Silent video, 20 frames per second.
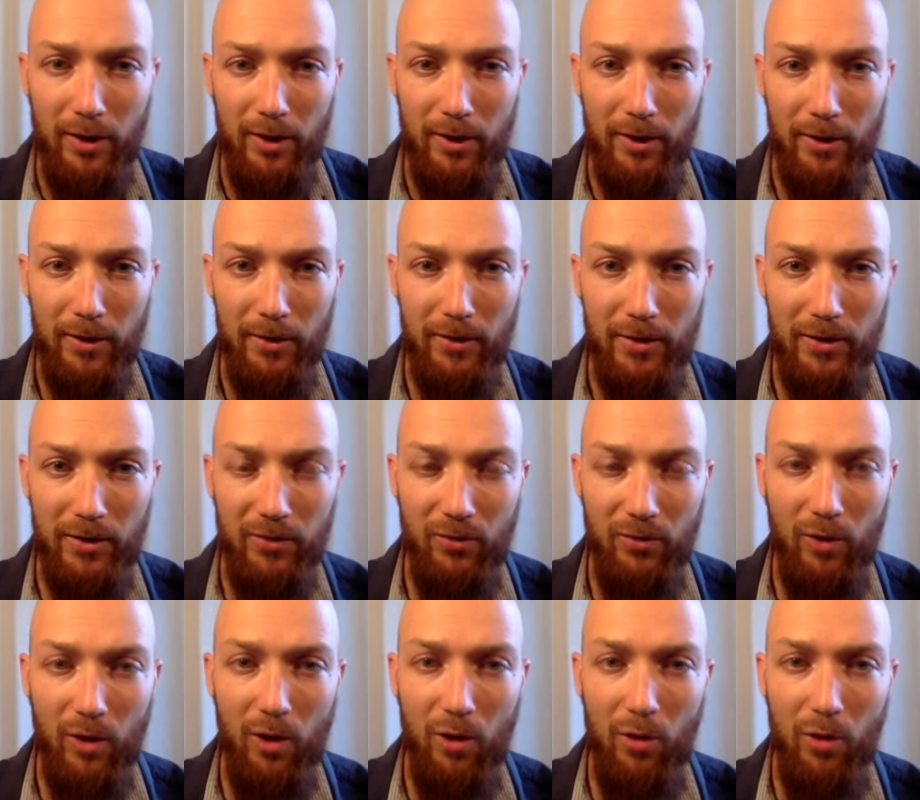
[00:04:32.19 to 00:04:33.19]
Euh, des
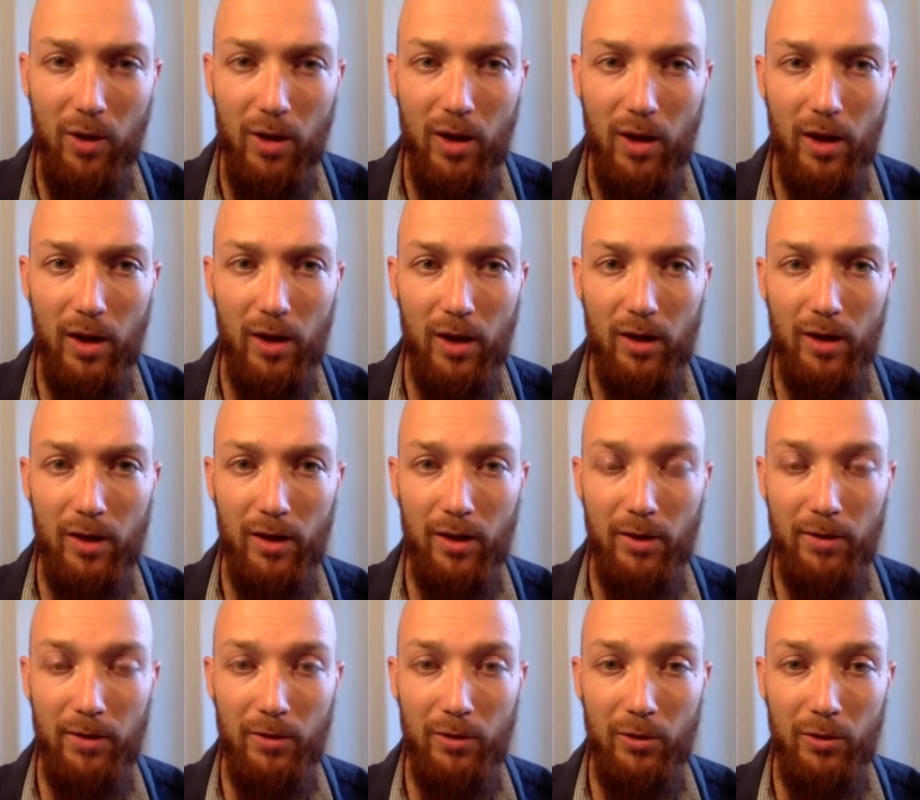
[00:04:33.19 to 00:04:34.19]
fois, on
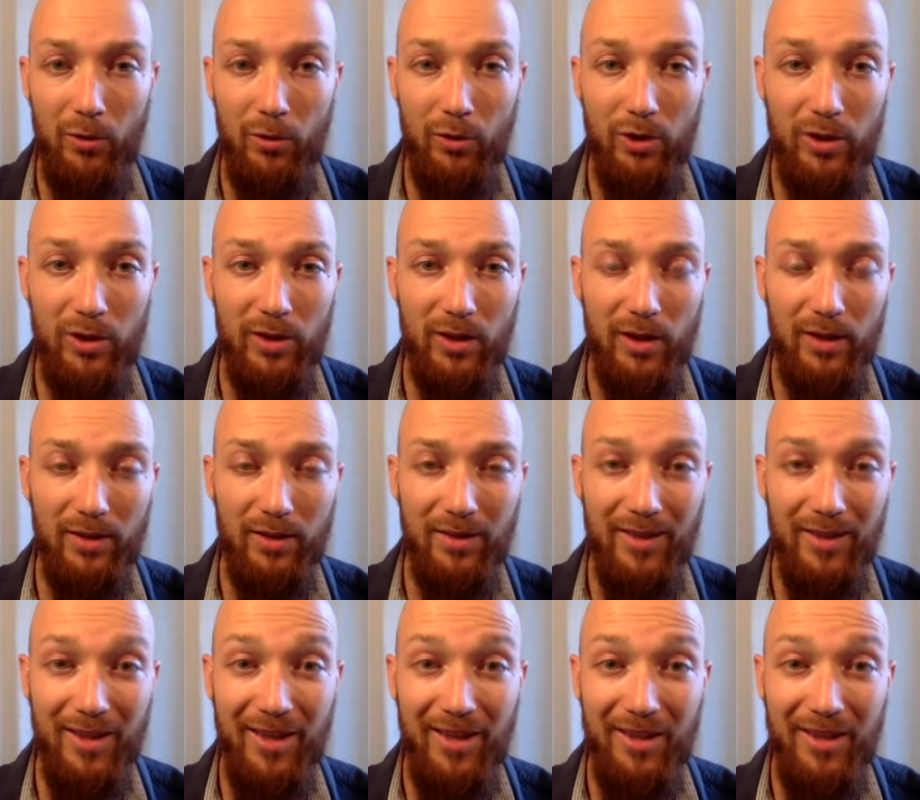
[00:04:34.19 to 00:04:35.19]
a, le Kujin est
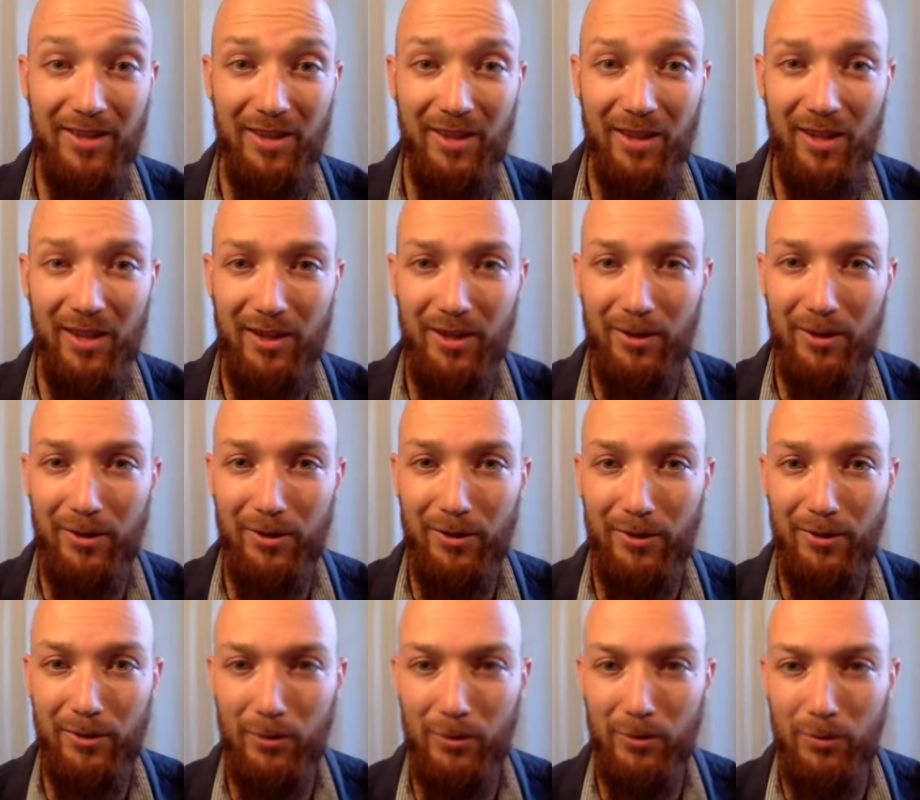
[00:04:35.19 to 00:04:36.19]
très,
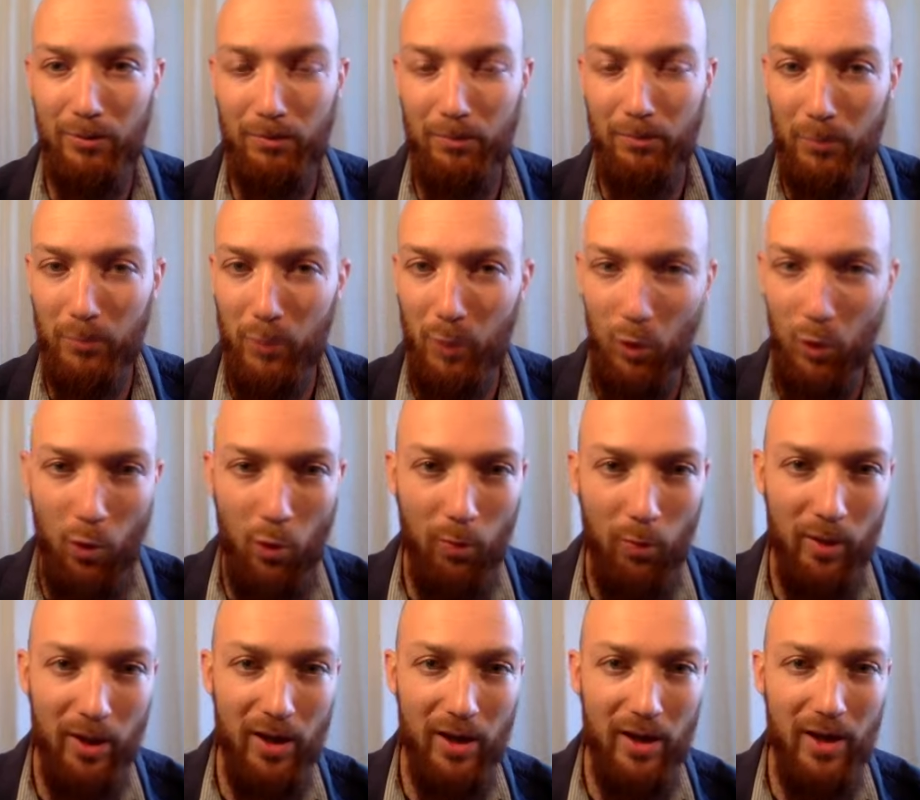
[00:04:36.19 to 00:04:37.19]
très
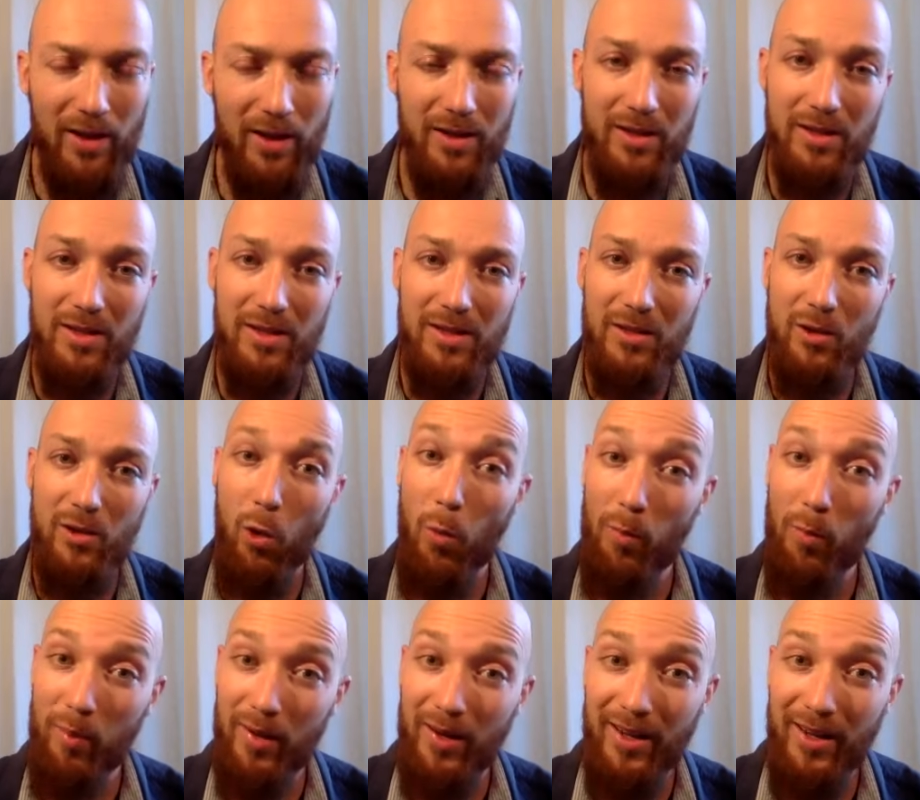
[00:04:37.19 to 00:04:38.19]
complexe,
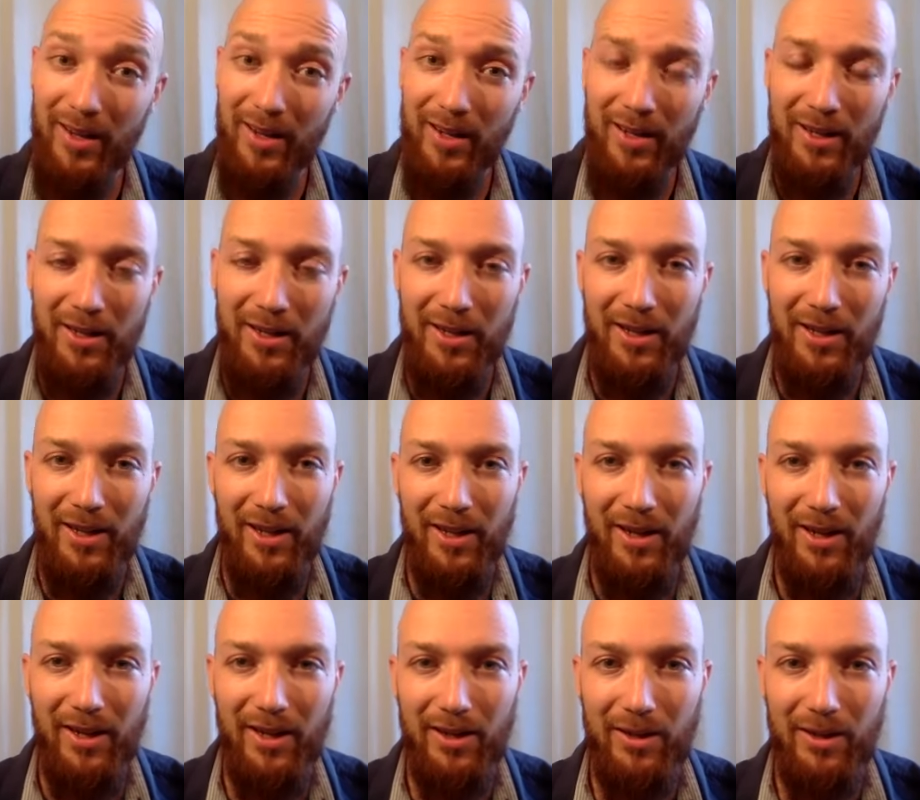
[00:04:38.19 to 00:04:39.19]
complet,
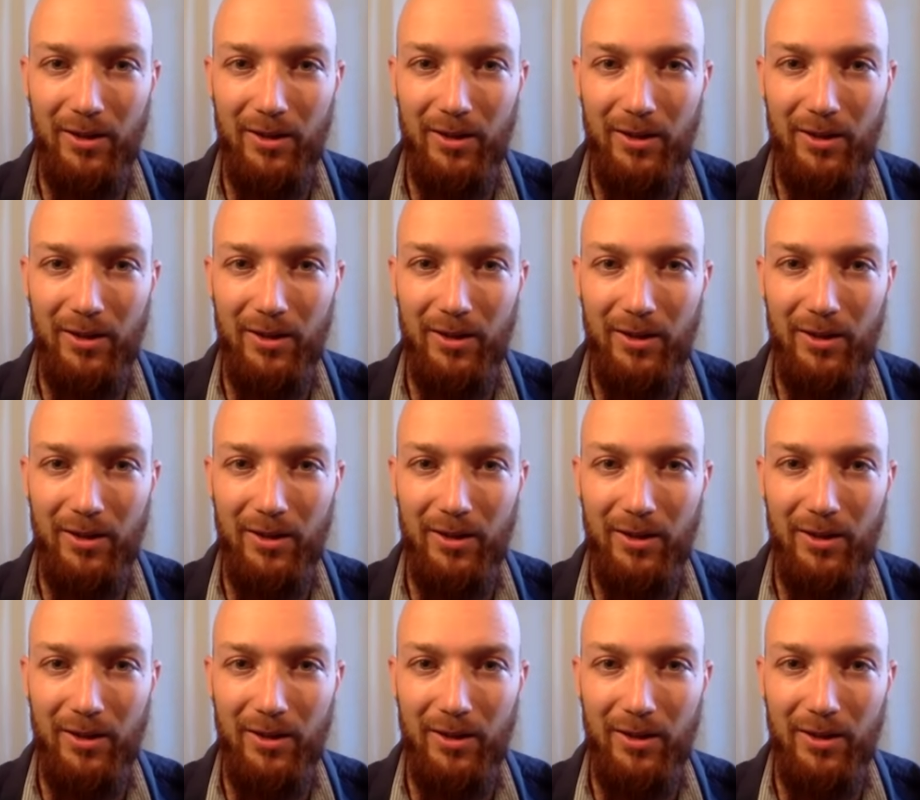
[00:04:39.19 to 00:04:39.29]
et,